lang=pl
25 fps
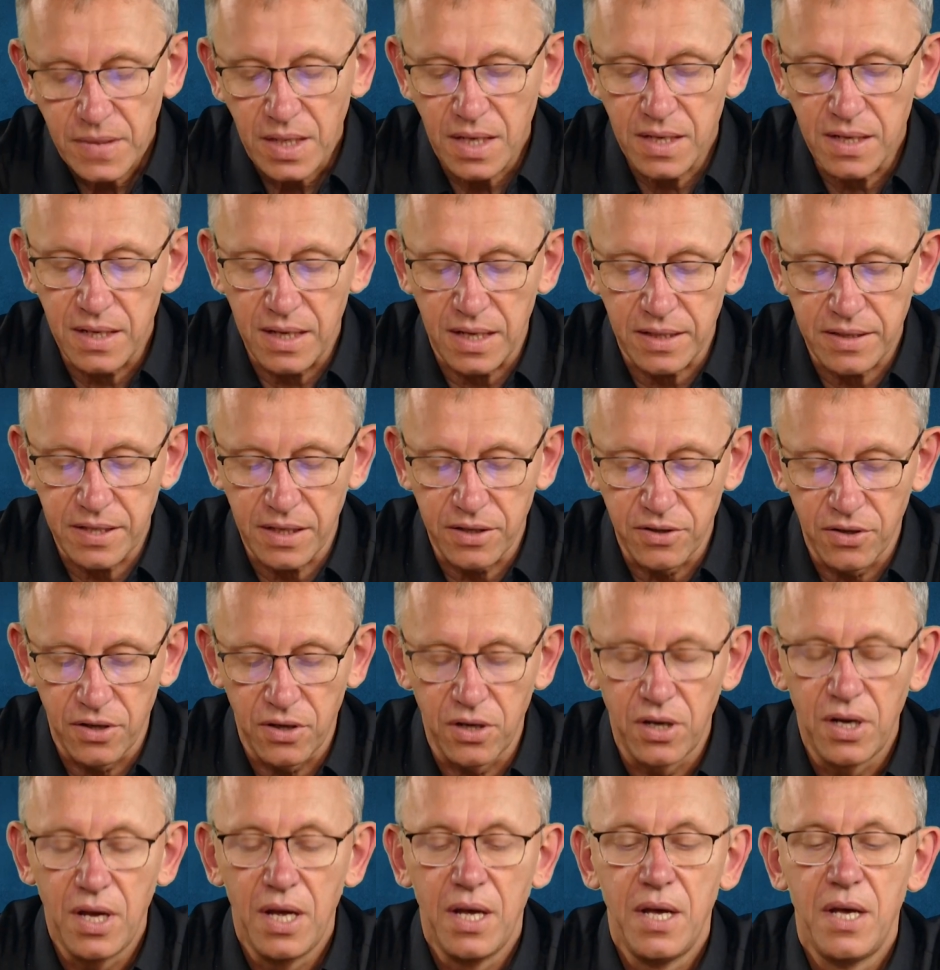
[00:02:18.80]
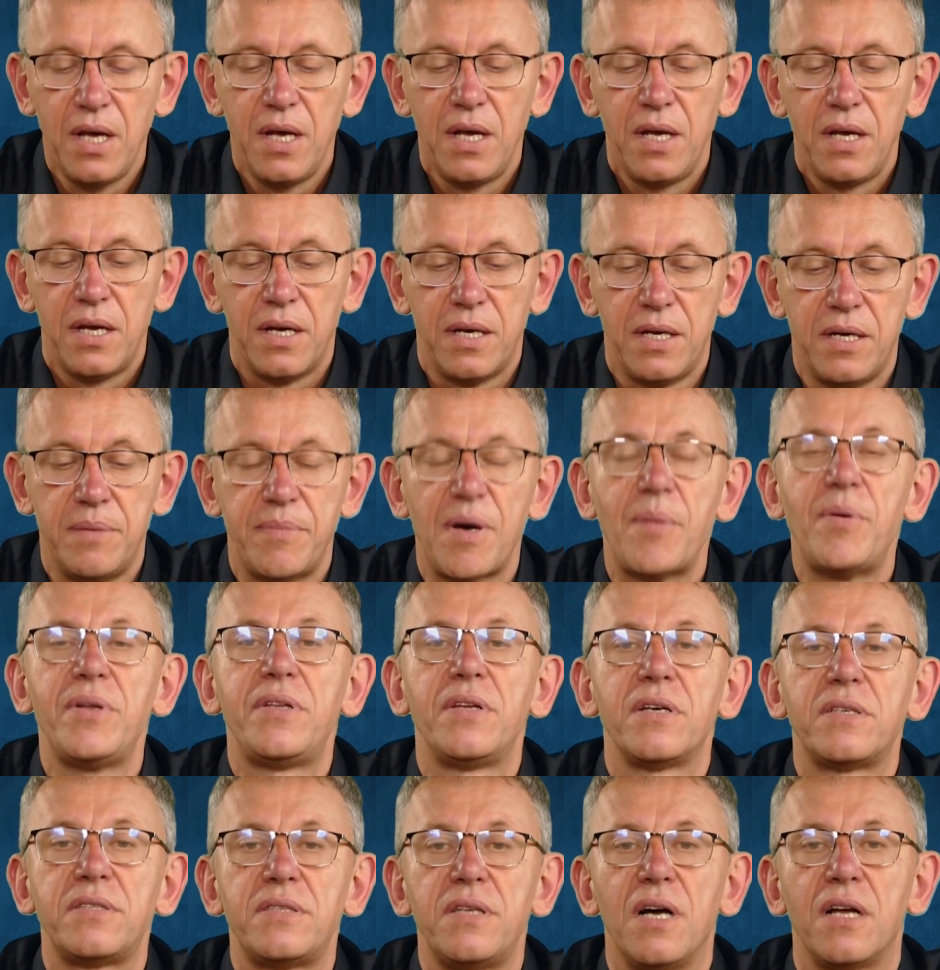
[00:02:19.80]
Dlatego mamy
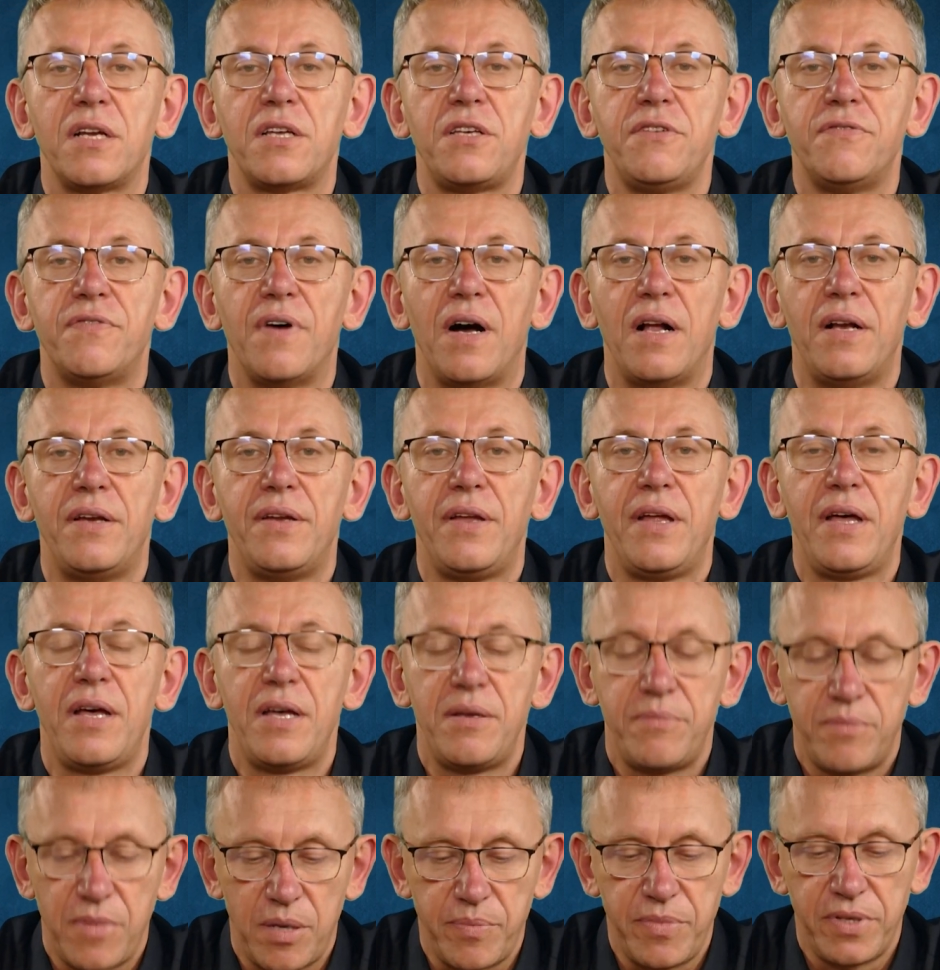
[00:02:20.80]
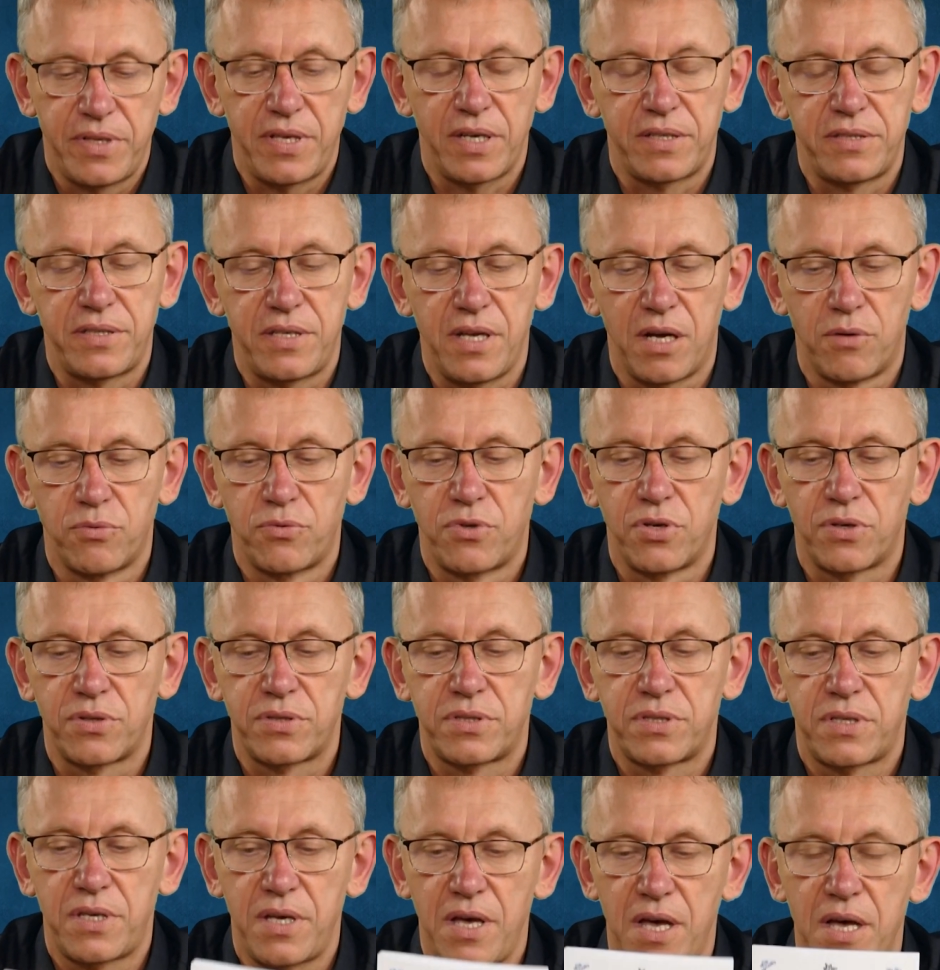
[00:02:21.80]
teksty archiwalne, mamy teksty
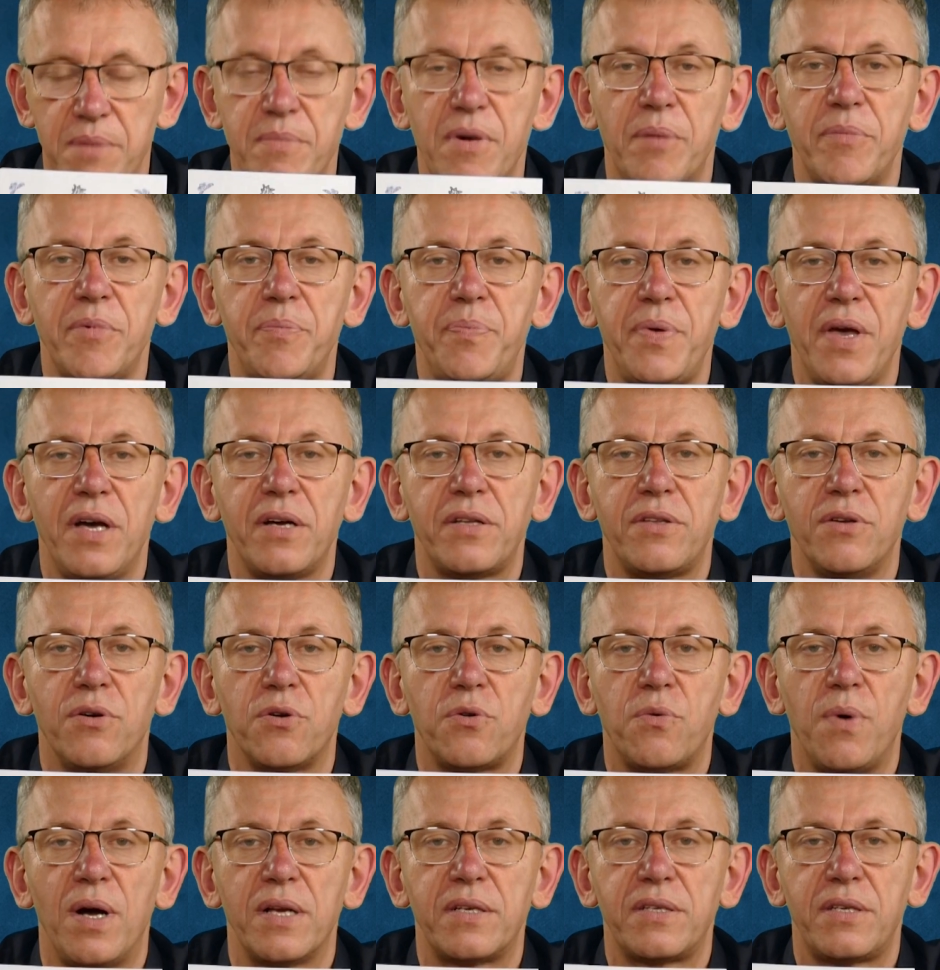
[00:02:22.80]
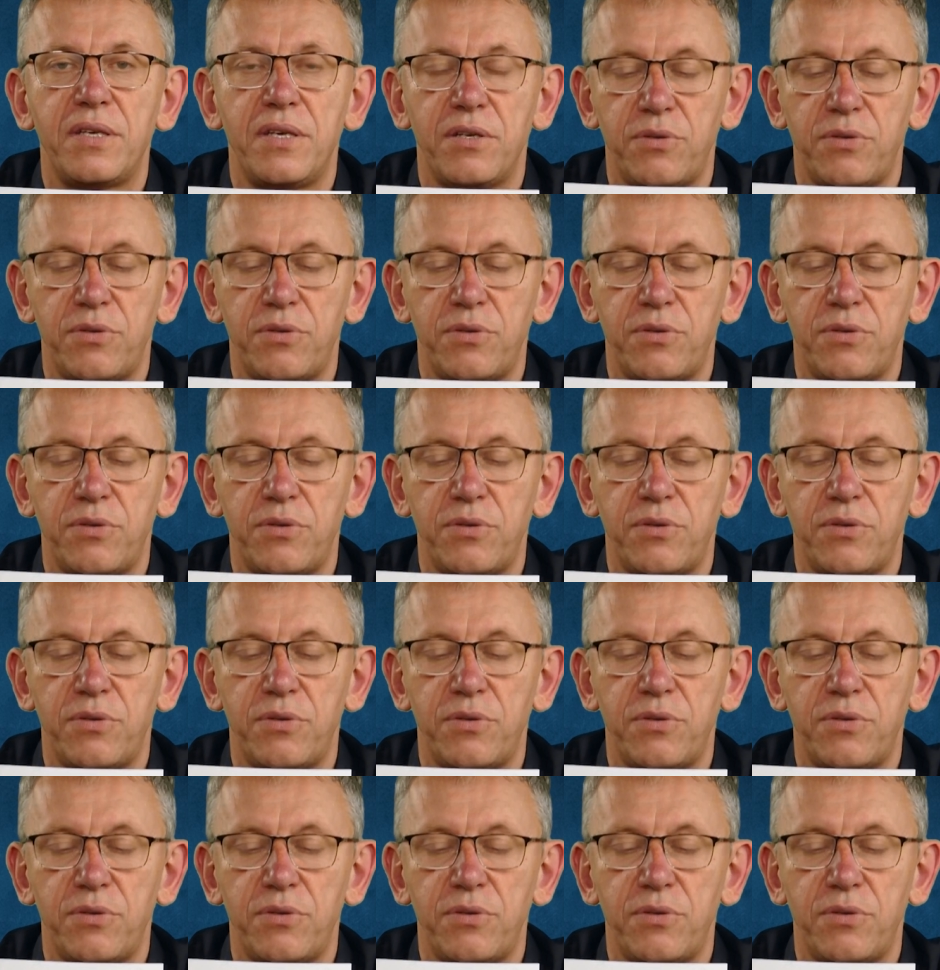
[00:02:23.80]
autorskie, mamy piękne okładki,